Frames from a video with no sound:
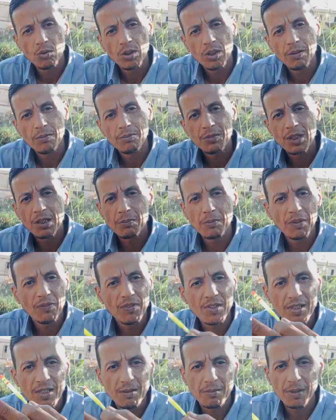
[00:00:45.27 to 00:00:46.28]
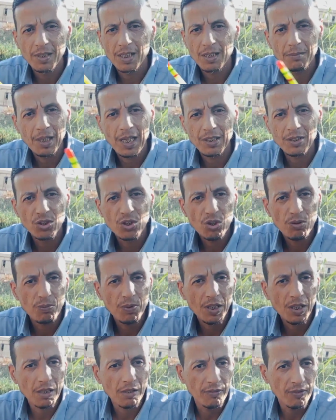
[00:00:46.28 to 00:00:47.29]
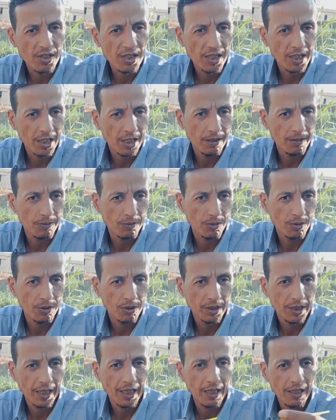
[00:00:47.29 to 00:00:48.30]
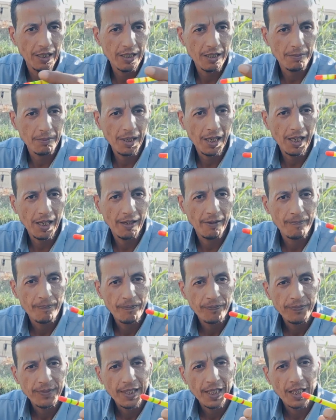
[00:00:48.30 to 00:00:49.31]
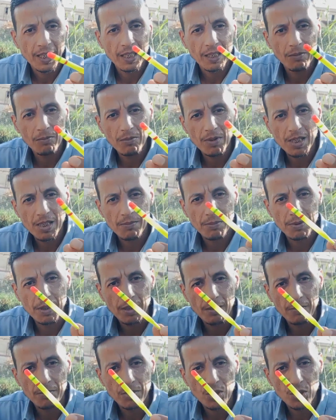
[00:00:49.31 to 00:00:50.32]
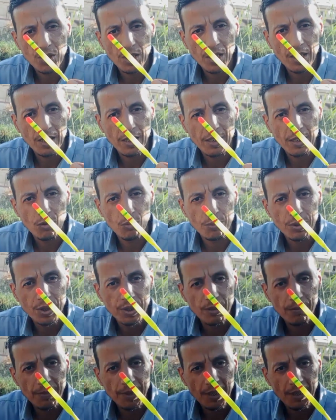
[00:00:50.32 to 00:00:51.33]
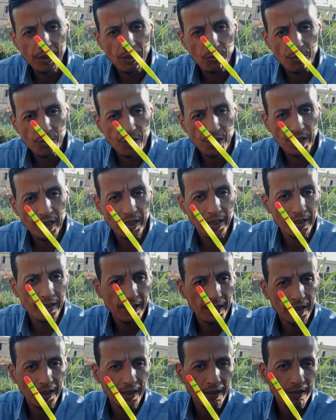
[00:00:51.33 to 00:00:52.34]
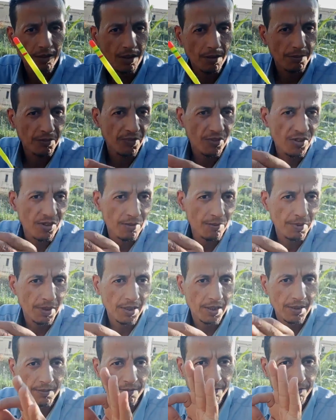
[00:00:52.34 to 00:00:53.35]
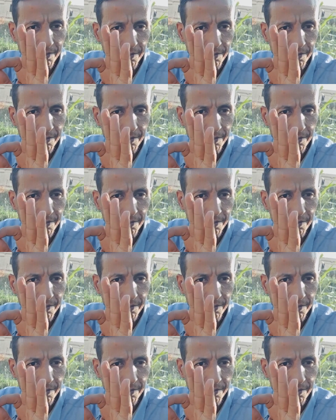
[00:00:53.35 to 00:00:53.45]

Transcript: وبنرميه في الزباله ما حدش بيعرف يستخدمه تخيل يا جماعه غماز بالشكل ده وبالجمال دي وبالشكل دي كده يترمي في الزباله